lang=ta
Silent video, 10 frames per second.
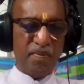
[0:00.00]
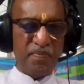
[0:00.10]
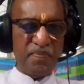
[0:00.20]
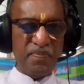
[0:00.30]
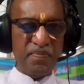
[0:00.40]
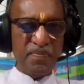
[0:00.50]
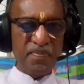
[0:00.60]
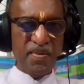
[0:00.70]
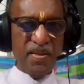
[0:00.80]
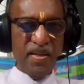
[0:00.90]
இருக்கும்
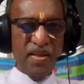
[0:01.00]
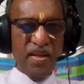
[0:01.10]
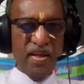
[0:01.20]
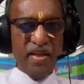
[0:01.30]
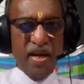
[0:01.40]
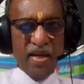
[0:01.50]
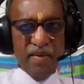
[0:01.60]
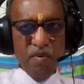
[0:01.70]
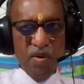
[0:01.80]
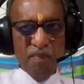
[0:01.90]
இந்த
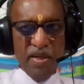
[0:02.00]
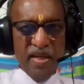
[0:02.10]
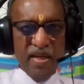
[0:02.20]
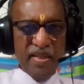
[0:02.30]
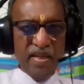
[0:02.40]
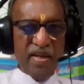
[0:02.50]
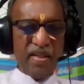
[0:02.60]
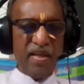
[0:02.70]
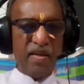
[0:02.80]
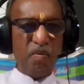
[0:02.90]
அறிவுடைமை
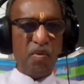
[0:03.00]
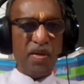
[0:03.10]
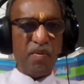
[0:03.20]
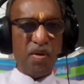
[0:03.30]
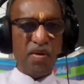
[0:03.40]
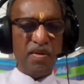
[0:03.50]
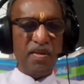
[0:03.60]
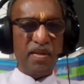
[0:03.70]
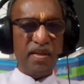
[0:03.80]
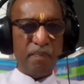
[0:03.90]
அதிகாரத்தில் இருக்கக்கூடிய குரல்
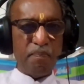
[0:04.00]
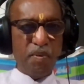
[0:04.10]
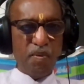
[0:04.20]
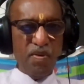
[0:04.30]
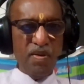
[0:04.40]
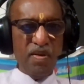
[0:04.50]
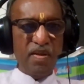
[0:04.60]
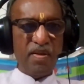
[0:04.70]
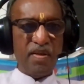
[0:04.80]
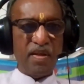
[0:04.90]
எப்பொருள்
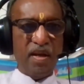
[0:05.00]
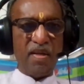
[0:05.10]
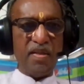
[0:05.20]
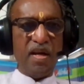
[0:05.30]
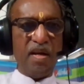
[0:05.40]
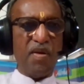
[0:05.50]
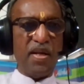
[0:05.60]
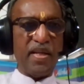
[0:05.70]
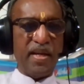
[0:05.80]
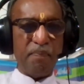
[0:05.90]
யார் யார்
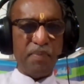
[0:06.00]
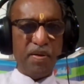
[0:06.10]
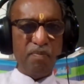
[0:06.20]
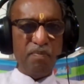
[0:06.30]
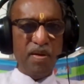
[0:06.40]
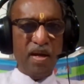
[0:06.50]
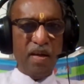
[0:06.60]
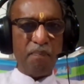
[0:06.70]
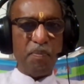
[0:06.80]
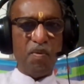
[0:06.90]
வாய் கேட்பினும்
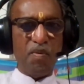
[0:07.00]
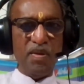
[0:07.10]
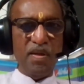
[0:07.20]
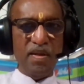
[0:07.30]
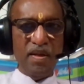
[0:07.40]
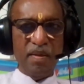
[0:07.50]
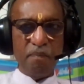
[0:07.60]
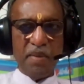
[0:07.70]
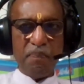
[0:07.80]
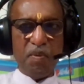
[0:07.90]
அப்பொருள்
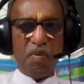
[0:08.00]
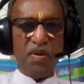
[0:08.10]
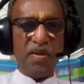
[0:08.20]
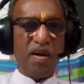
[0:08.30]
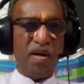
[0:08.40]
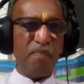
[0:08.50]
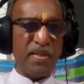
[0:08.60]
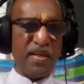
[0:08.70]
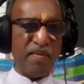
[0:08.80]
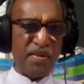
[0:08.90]
மெய்ப்பொருள்
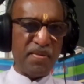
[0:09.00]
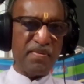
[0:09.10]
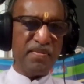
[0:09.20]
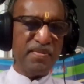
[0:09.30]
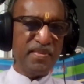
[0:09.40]
காண்பதறிவு